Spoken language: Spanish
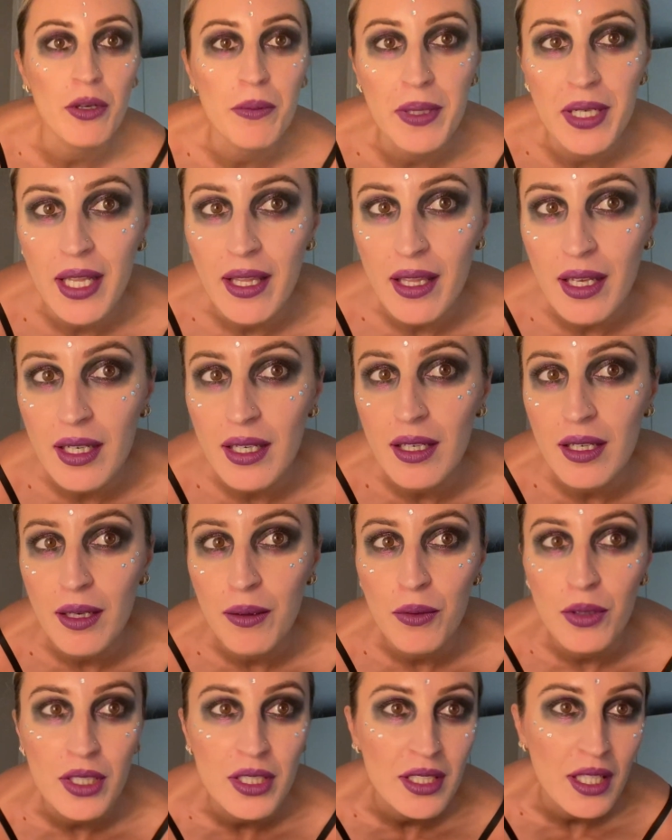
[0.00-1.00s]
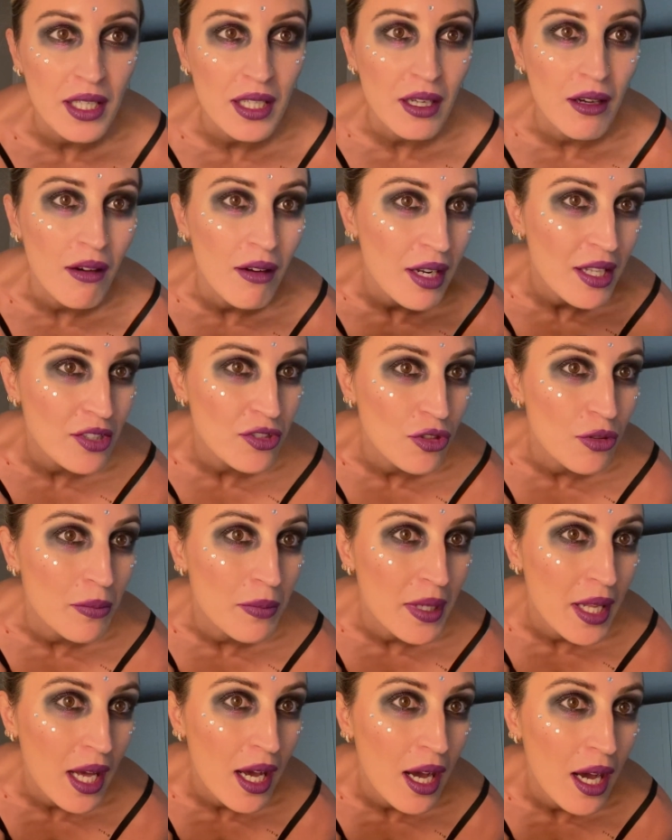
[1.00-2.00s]
mirad aquí qué bonita que va la
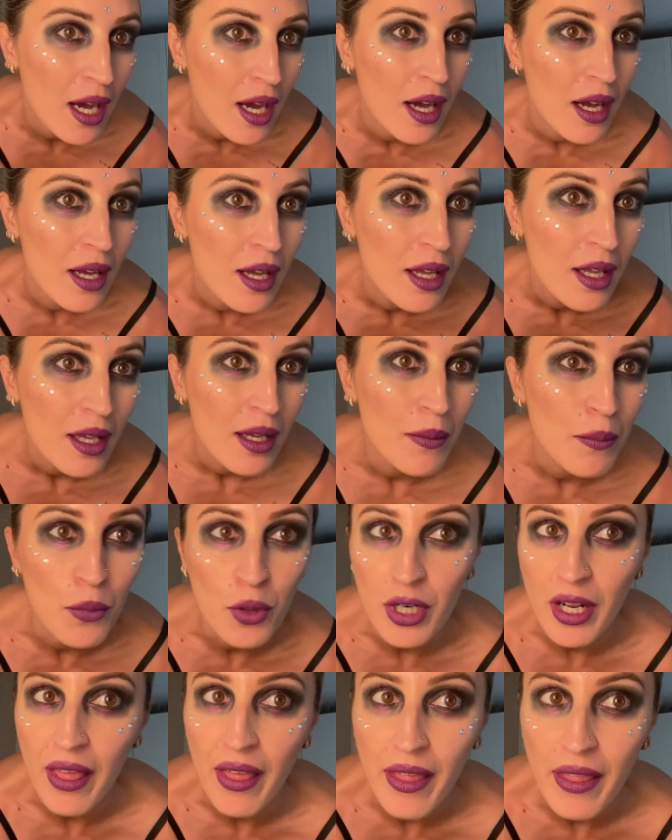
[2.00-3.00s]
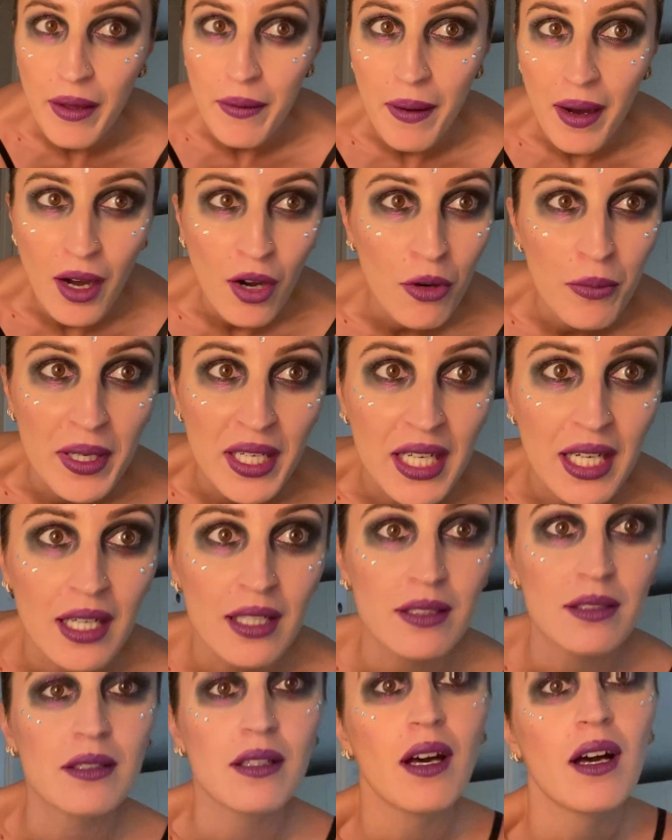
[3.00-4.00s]
sombra morada de abajo, me
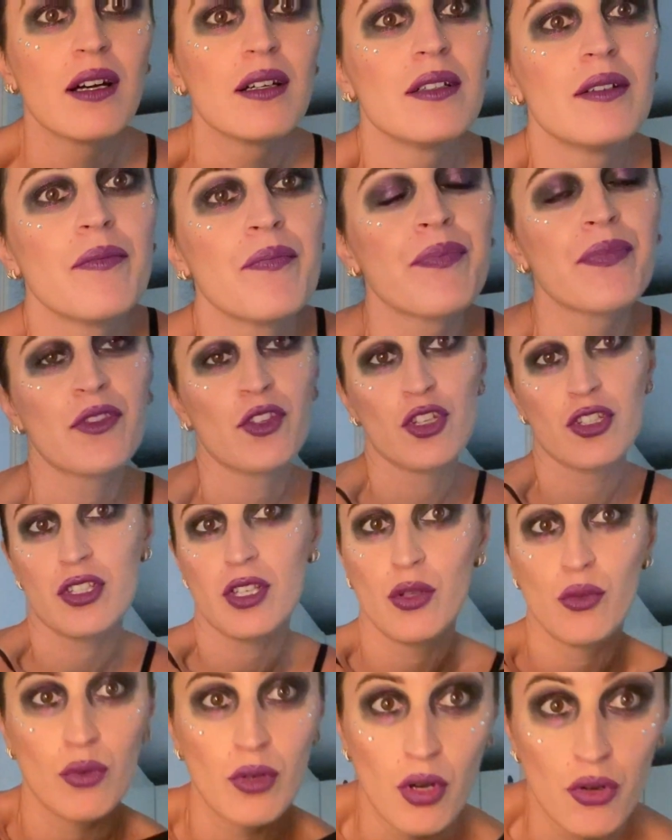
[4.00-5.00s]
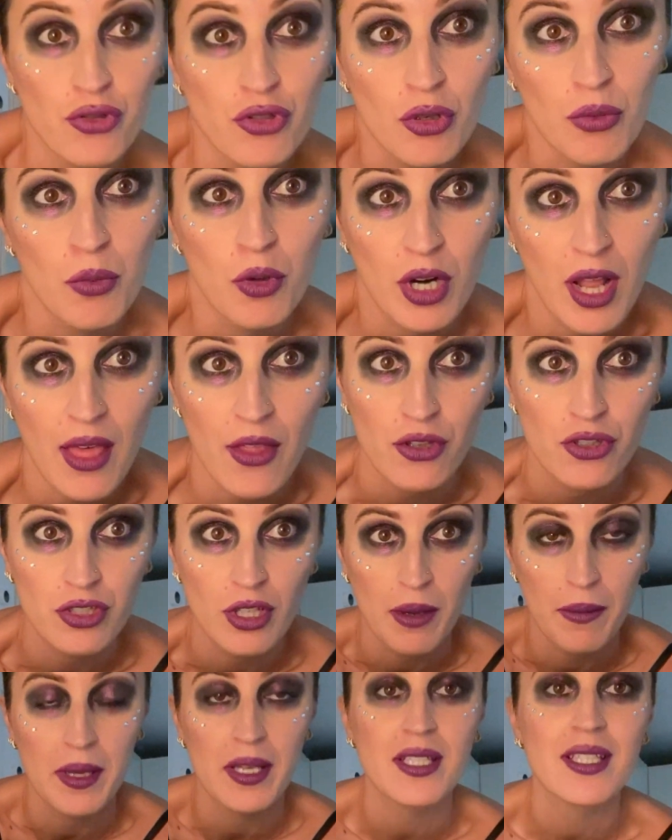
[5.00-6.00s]
encanta. Yo es que nunca uso el morado,
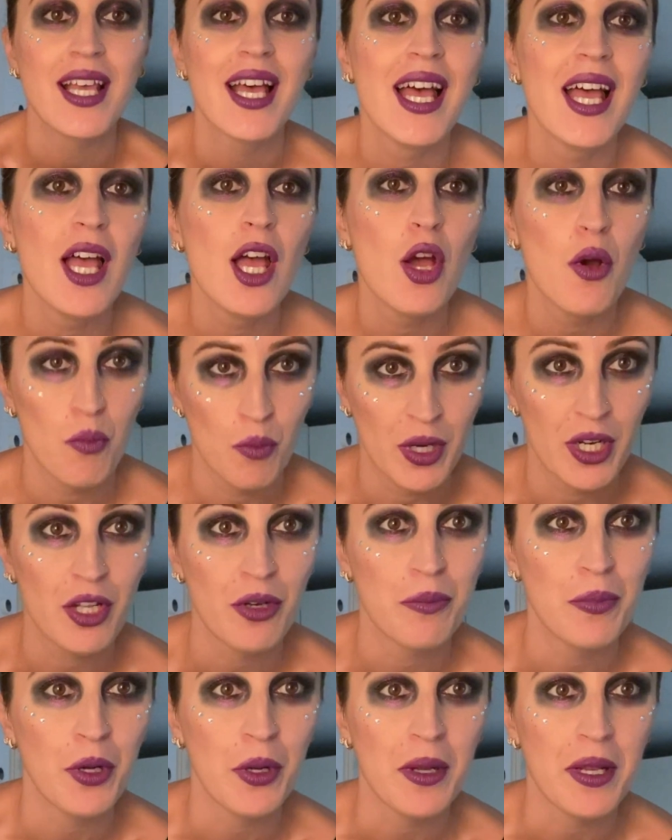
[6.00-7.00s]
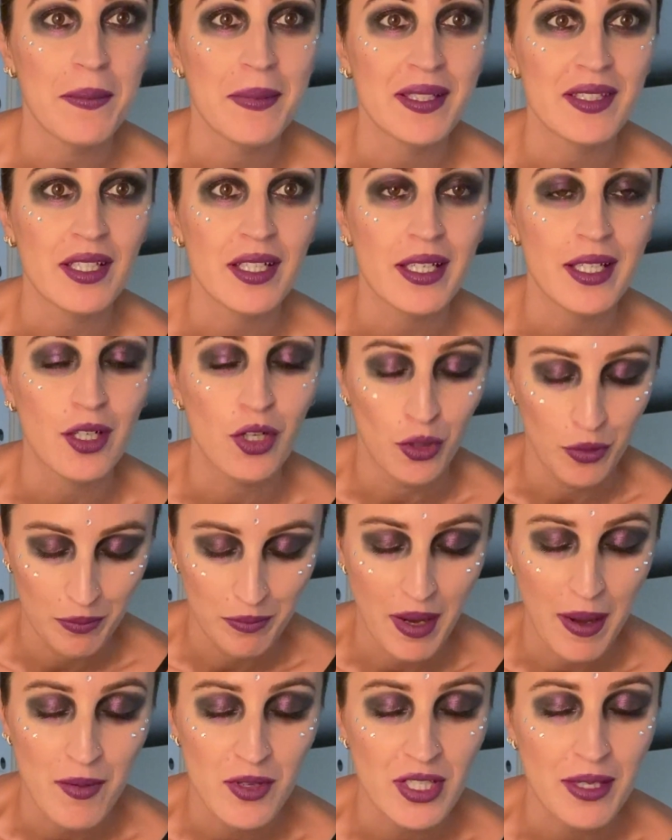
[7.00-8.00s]
¿sabéis? Bueno, problema técnico.
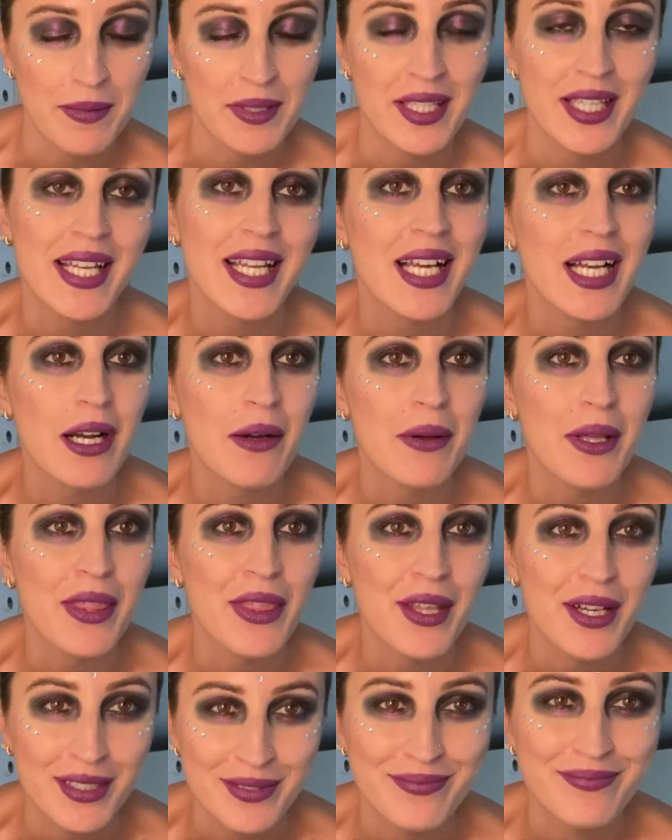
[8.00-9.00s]
Vamos a meter la cabeza.